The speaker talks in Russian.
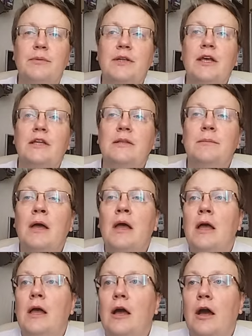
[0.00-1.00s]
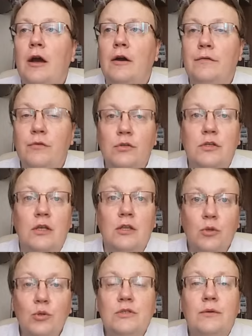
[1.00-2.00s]
приятным. А, вот, э,
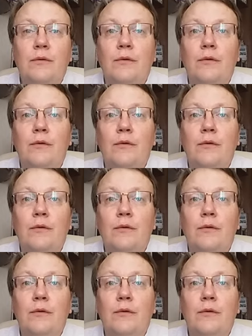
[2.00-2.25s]
то есть